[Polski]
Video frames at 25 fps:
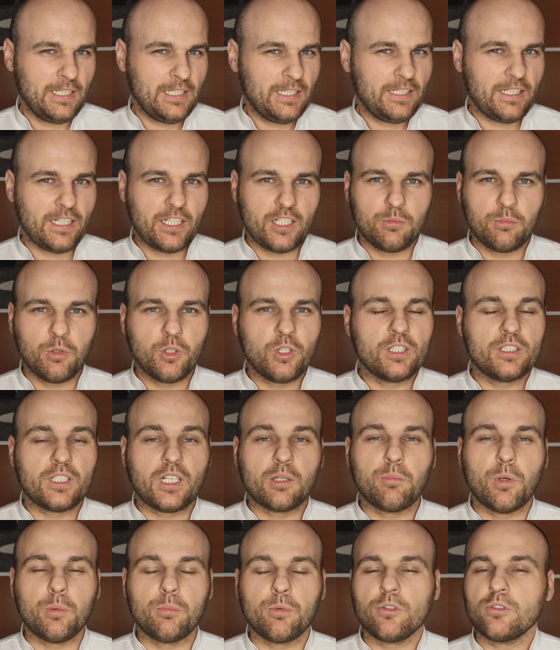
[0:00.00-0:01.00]
Ja nie mogę tak
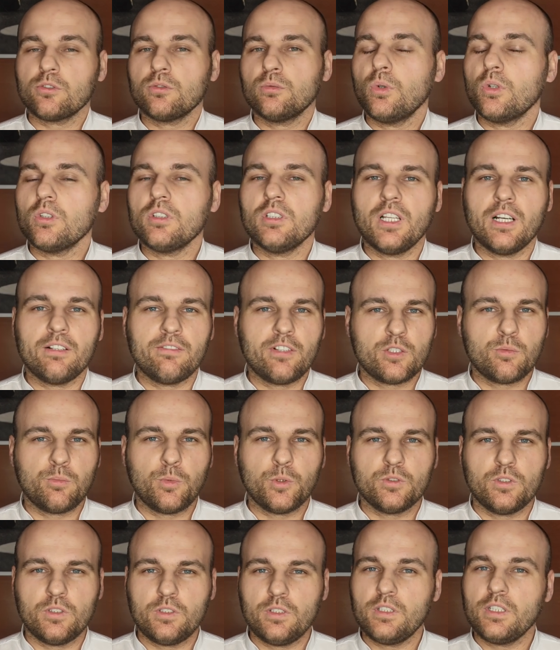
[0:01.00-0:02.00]
po prostu oddawać
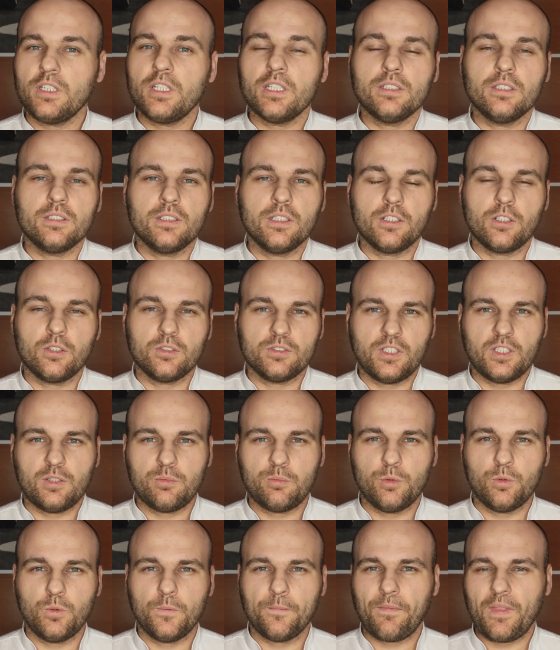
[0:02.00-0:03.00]
pozycji, kiedy tylko
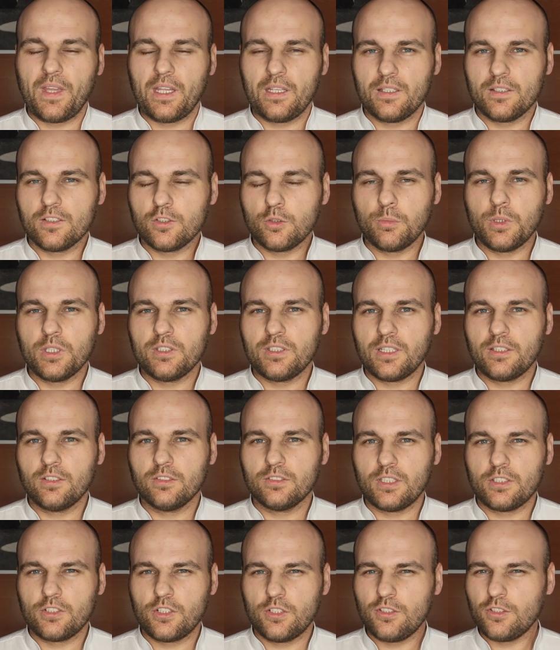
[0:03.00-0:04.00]
zespół e, sobie tego
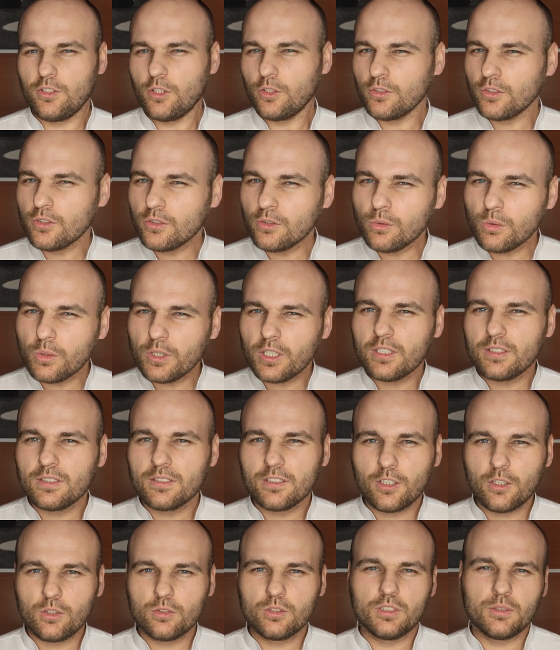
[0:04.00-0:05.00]
zażyczy, choć z drugiej
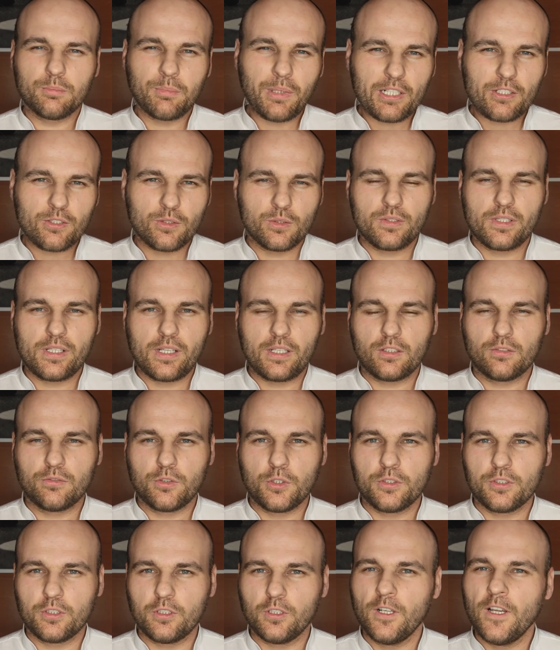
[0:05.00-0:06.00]
strony, patrząc na to
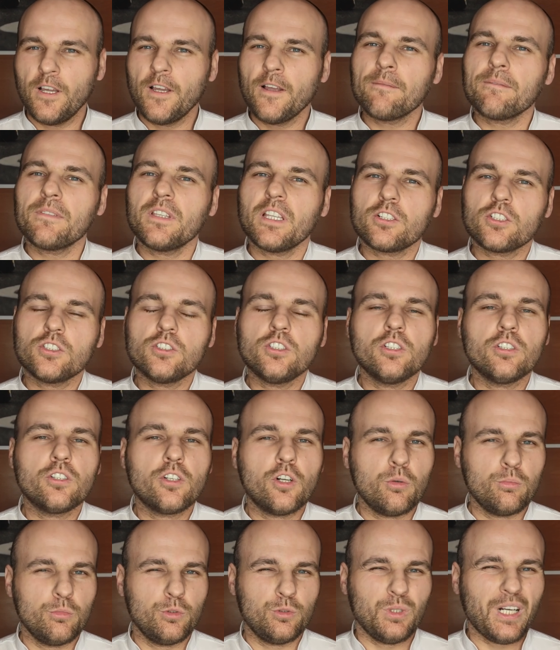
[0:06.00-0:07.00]
wszystko, też nie
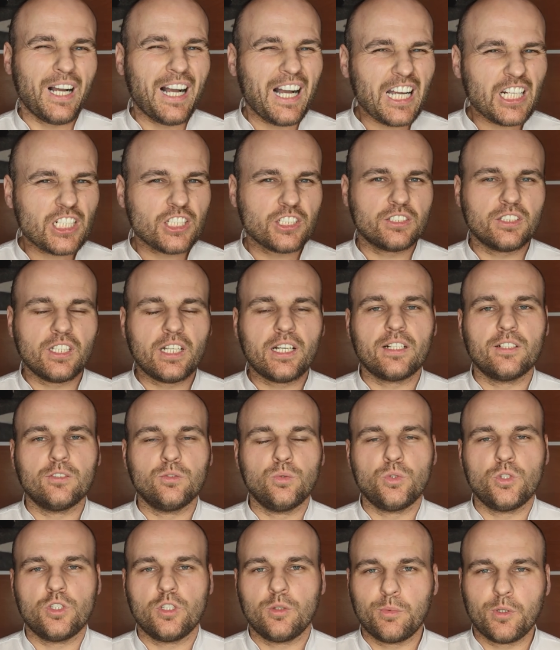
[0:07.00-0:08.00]
robił aż tak
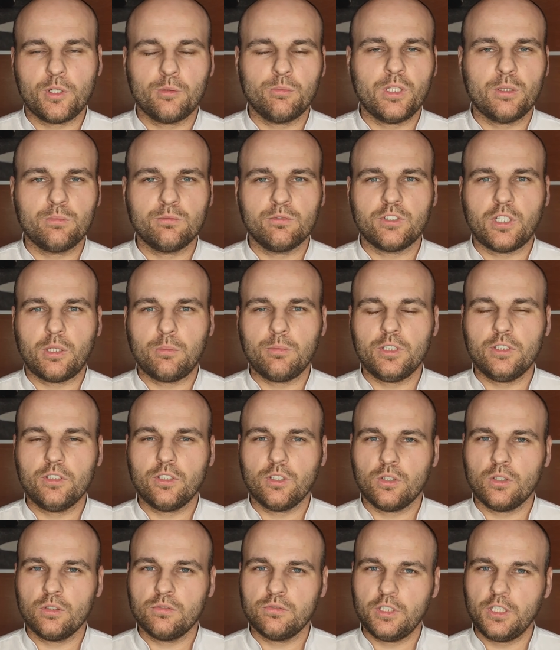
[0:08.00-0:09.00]
dużych problemów
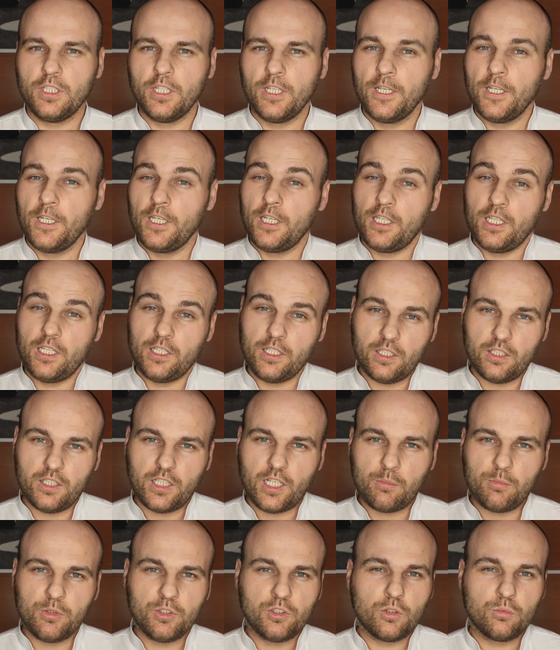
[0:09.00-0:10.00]
Hamiltonowi. Kiedy
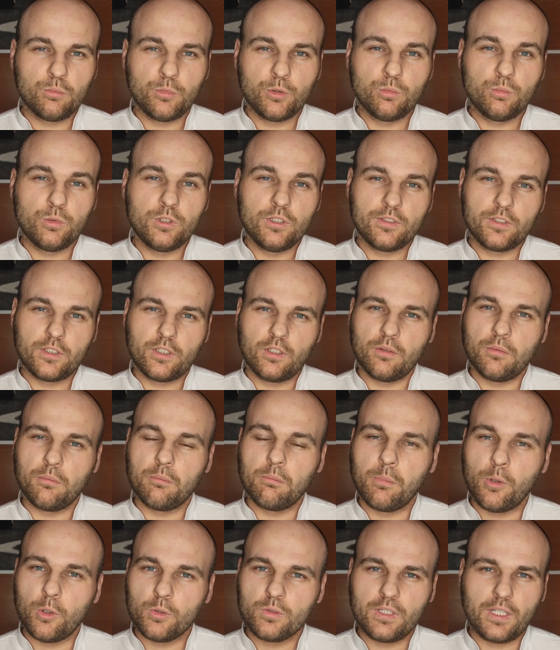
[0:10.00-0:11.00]
Hamilton był blisko,
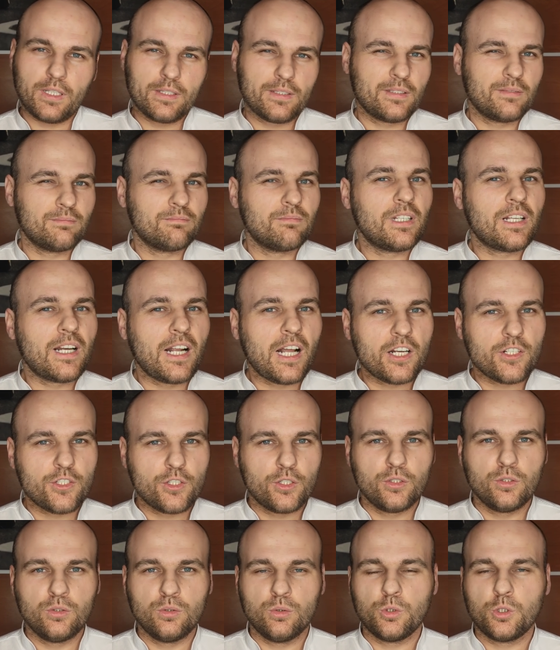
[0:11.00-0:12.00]
Bottas
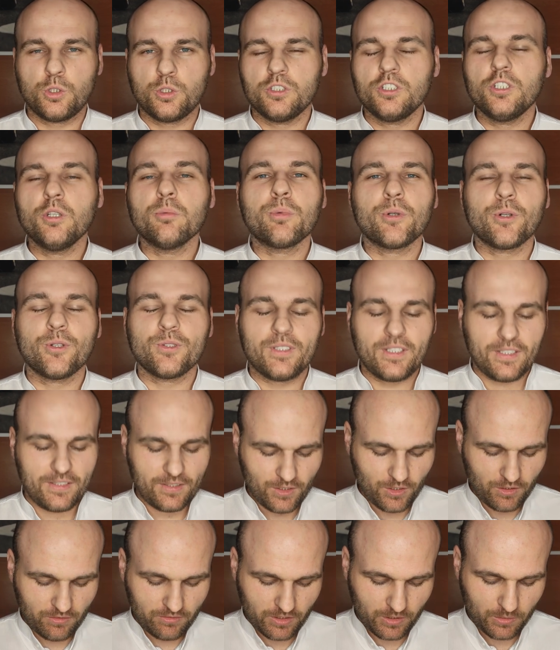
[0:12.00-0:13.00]
raczej już nie
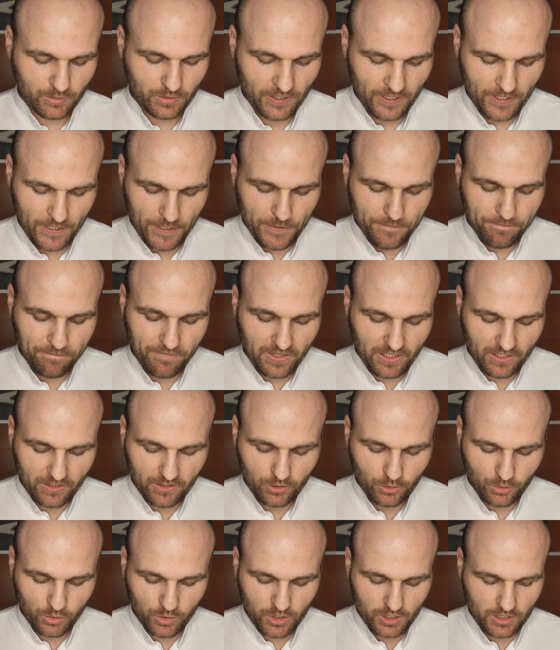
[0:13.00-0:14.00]
protestował na
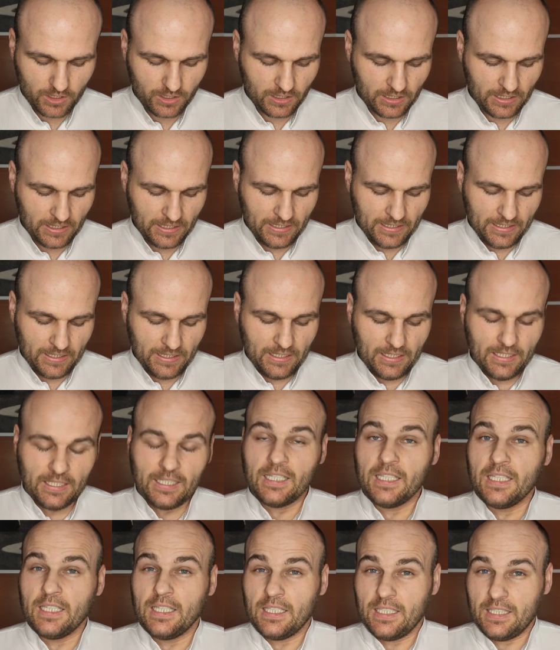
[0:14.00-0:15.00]
to, że
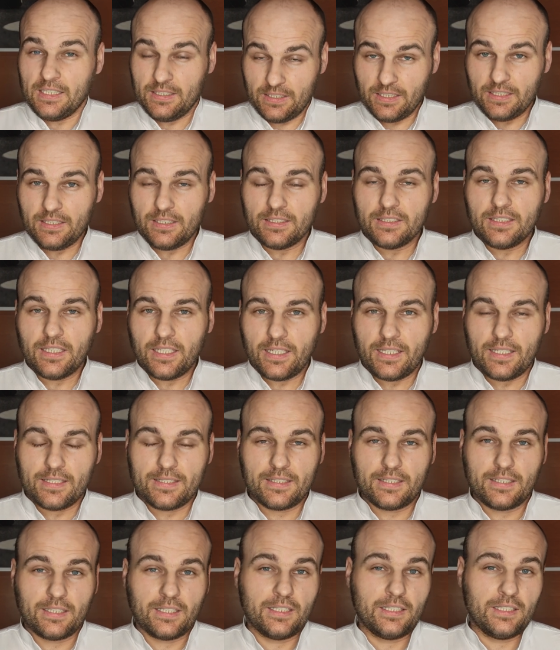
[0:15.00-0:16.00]
Ten
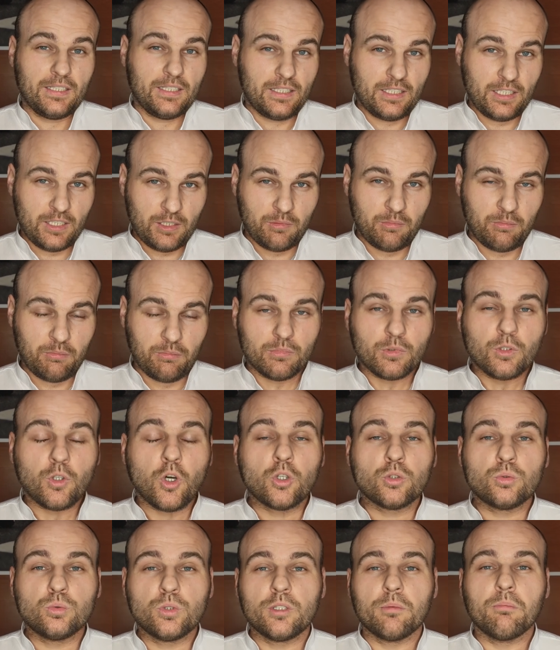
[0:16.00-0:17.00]
interes, e, o
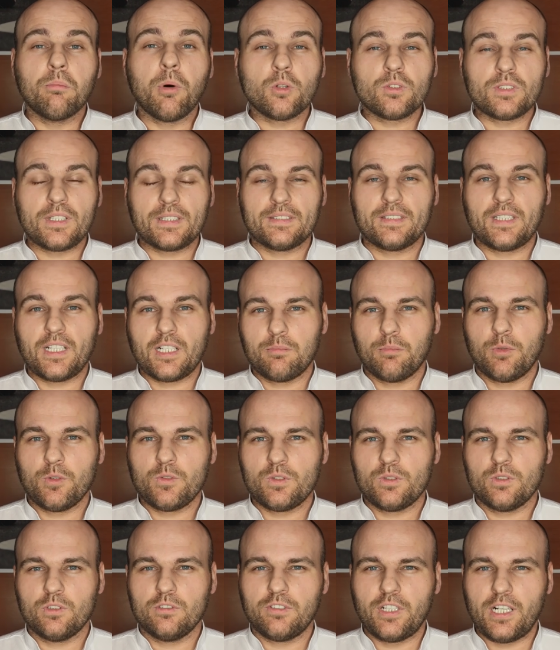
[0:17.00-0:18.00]
który Bottas tak
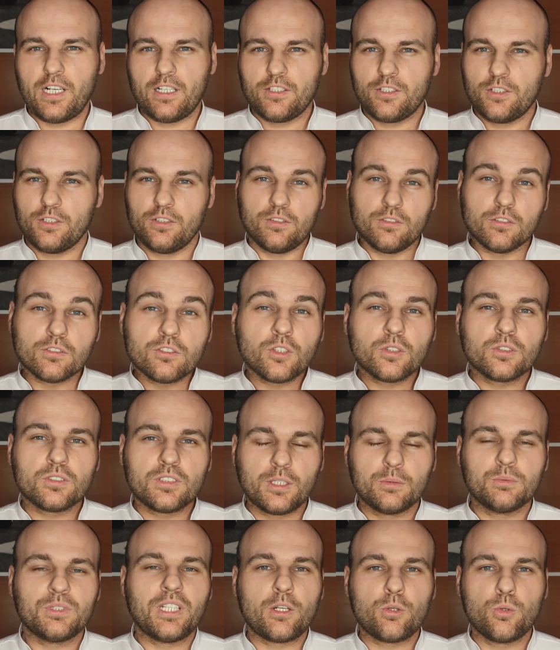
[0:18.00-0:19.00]
mocno walczy,
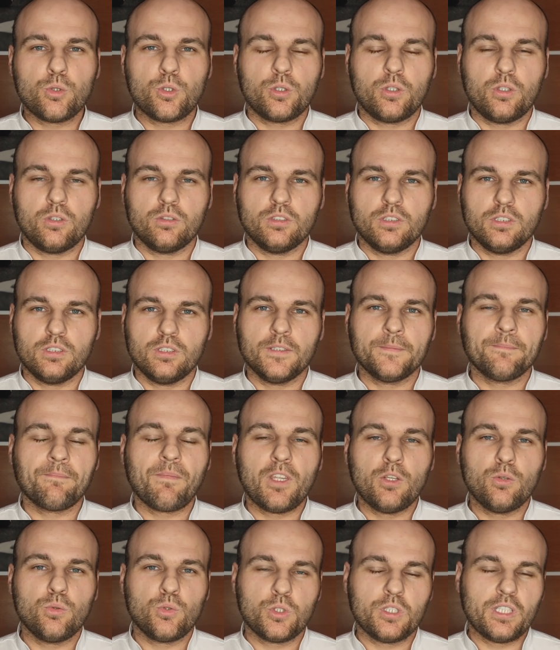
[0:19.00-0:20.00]
został naruszony
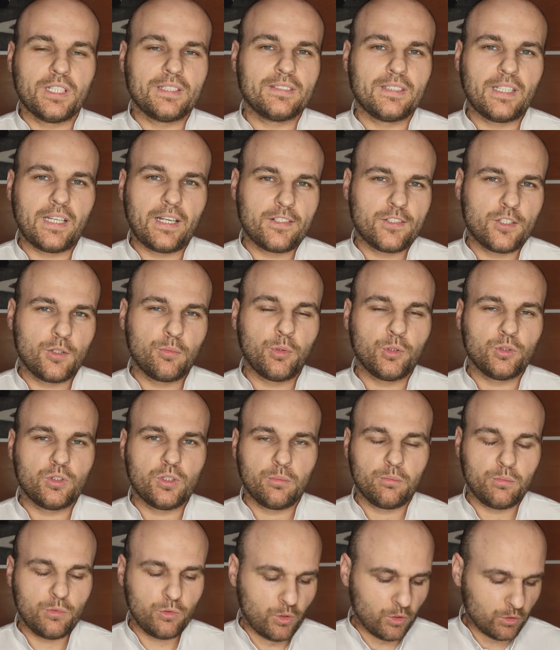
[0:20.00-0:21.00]
już na starcie.
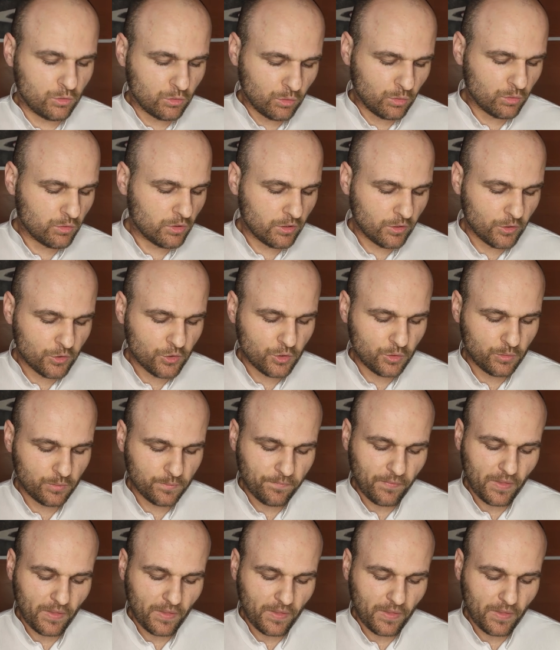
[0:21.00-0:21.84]
Potem było trudno, o czym